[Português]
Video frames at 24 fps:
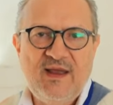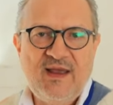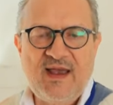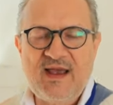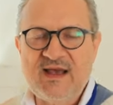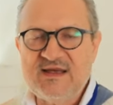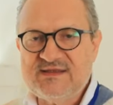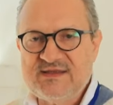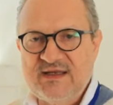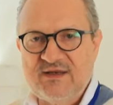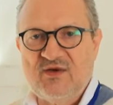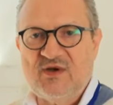
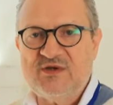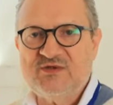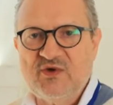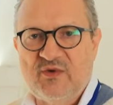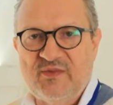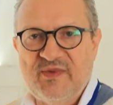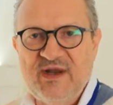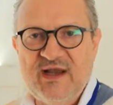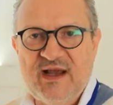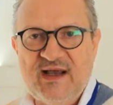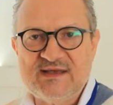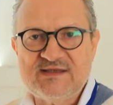Esta é nossa
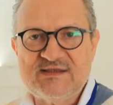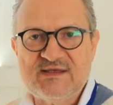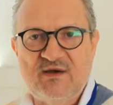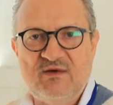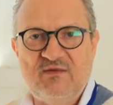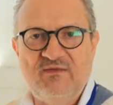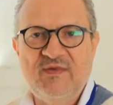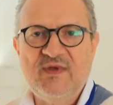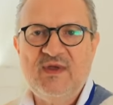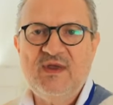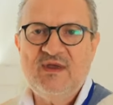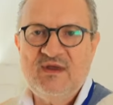
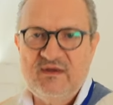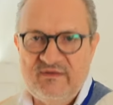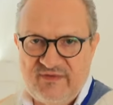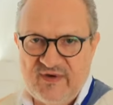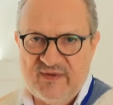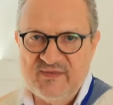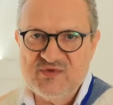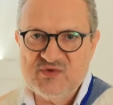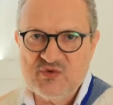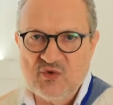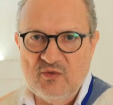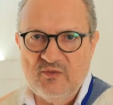obrigação e
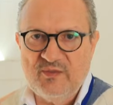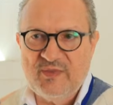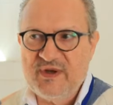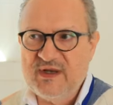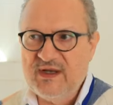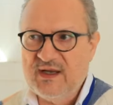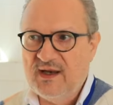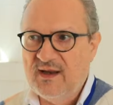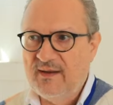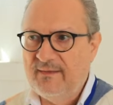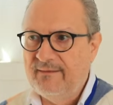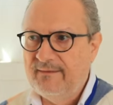vamos
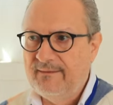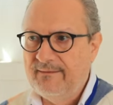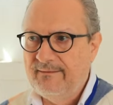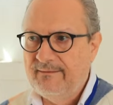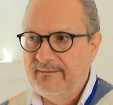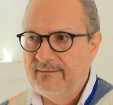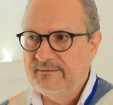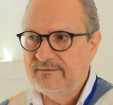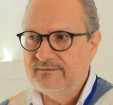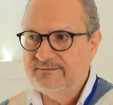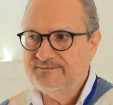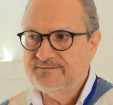cumpri-la. O
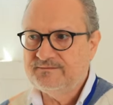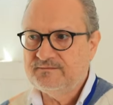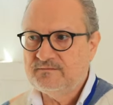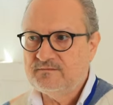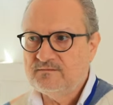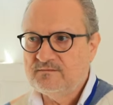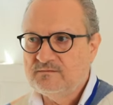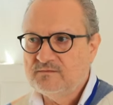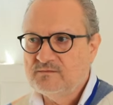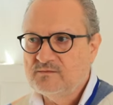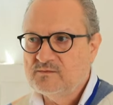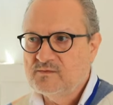município já tem um
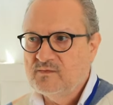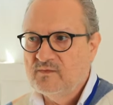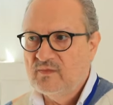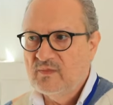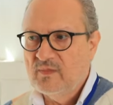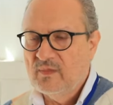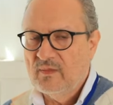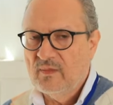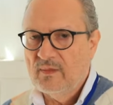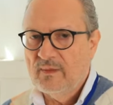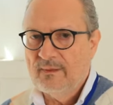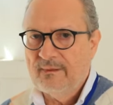levantamento de quantos
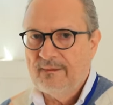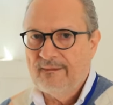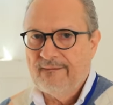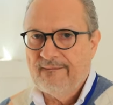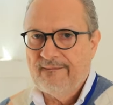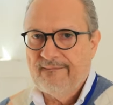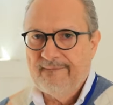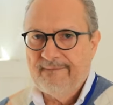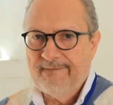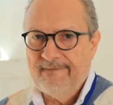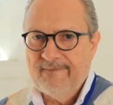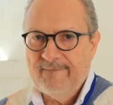profissionais
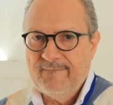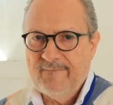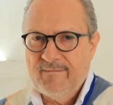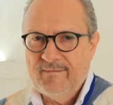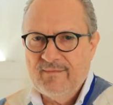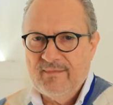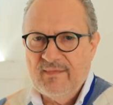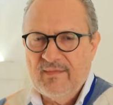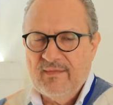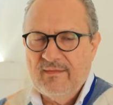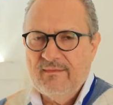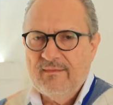estão
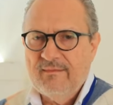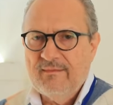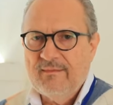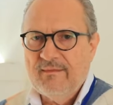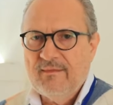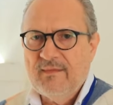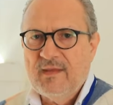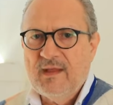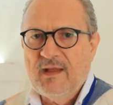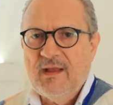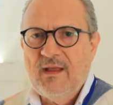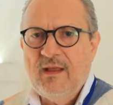atuando em Campo
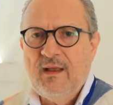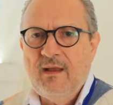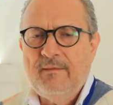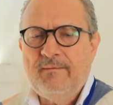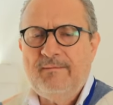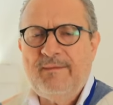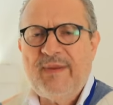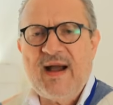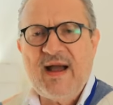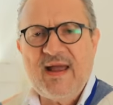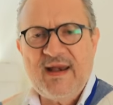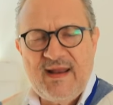Mourão, secretário?
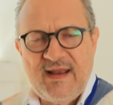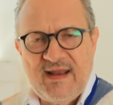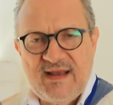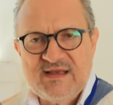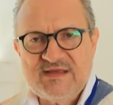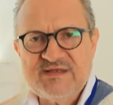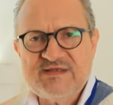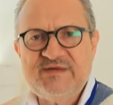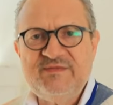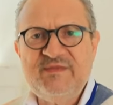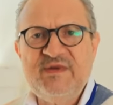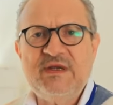
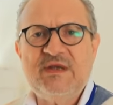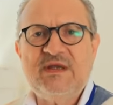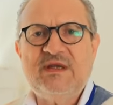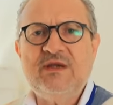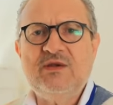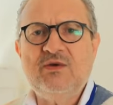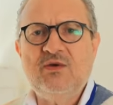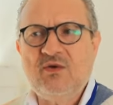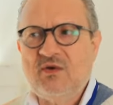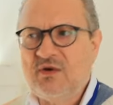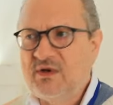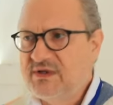Parece-me
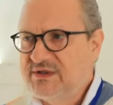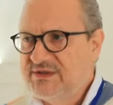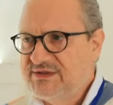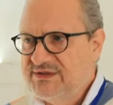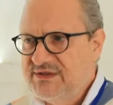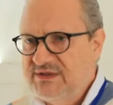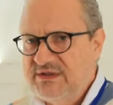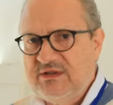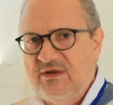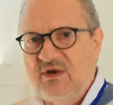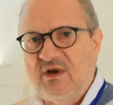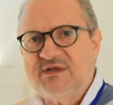que
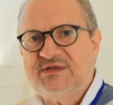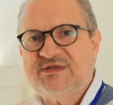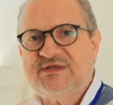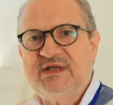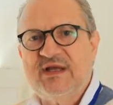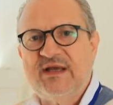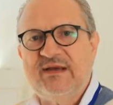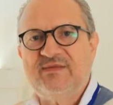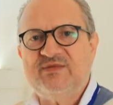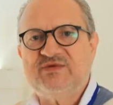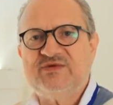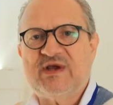hoje nós
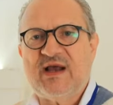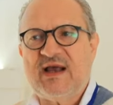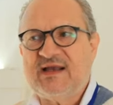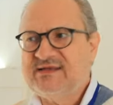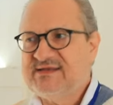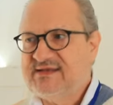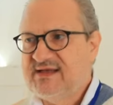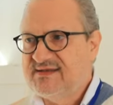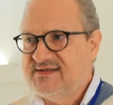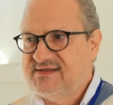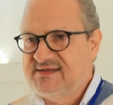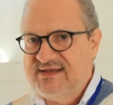temos já
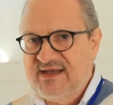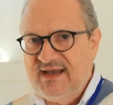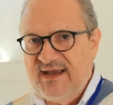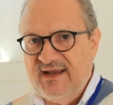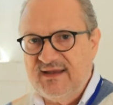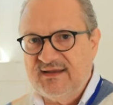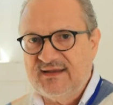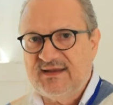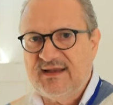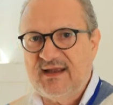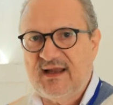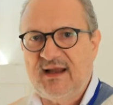
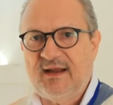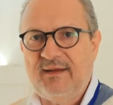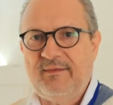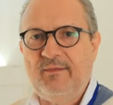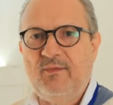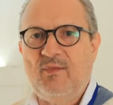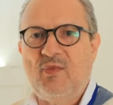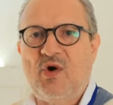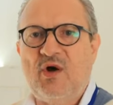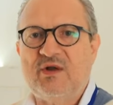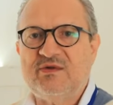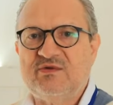60
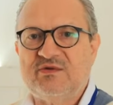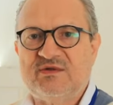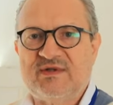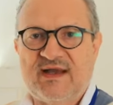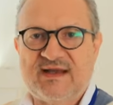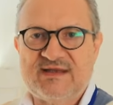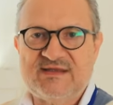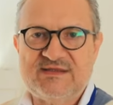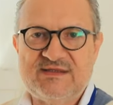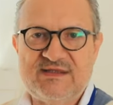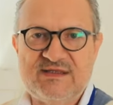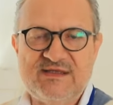
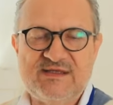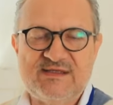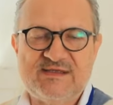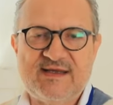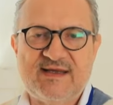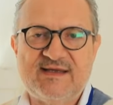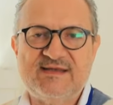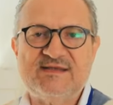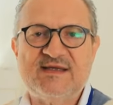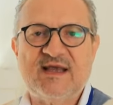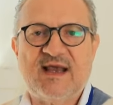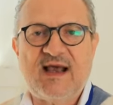
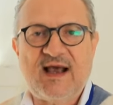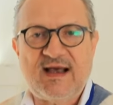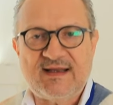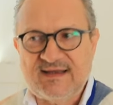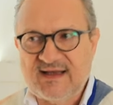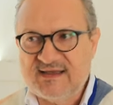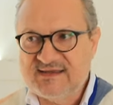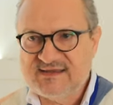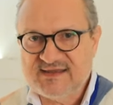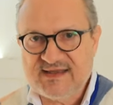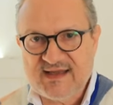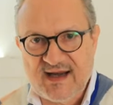mototaxistas
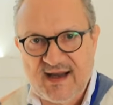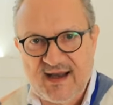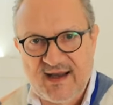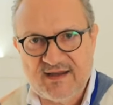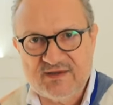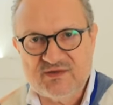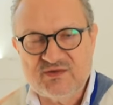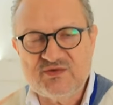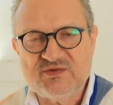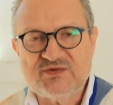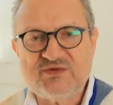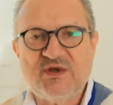
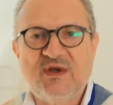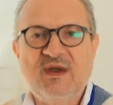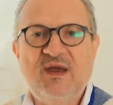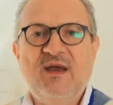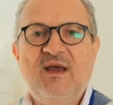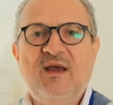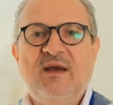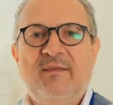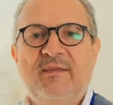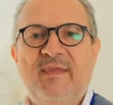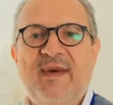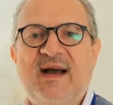cadastrados,
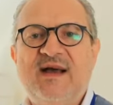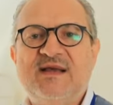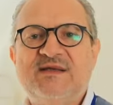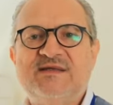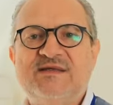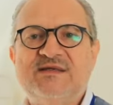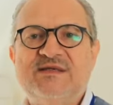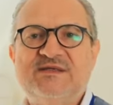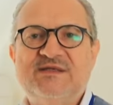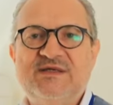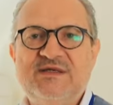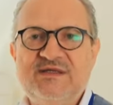
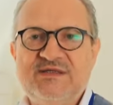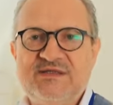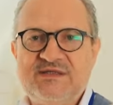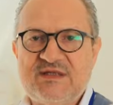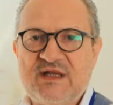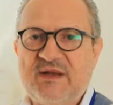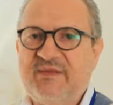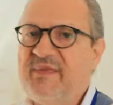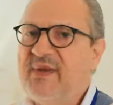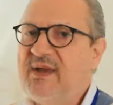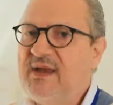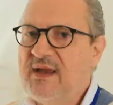mas
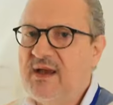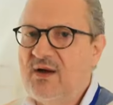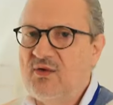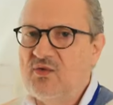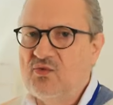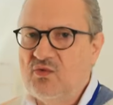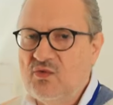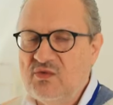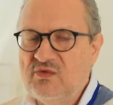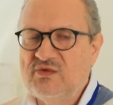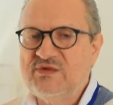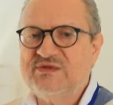existe também
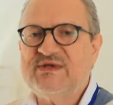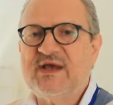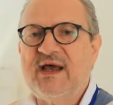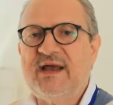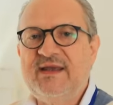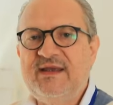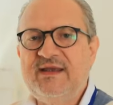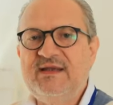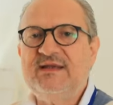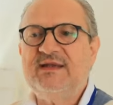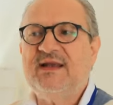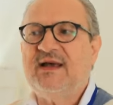alguns
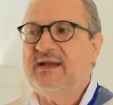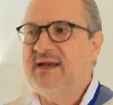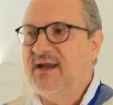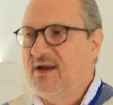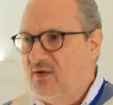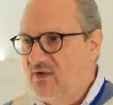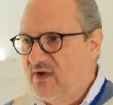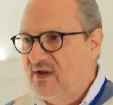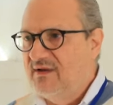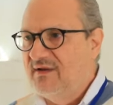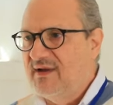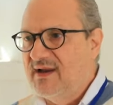ainda
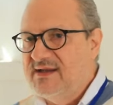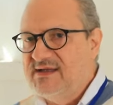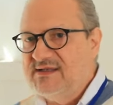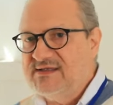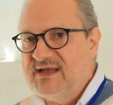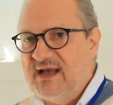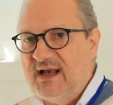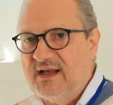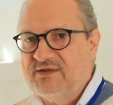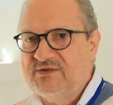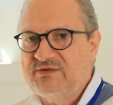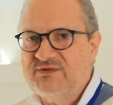não
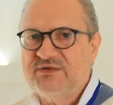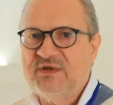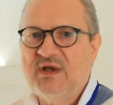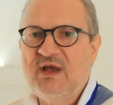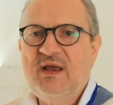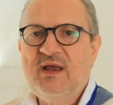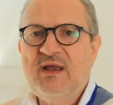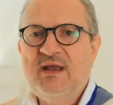regularizados.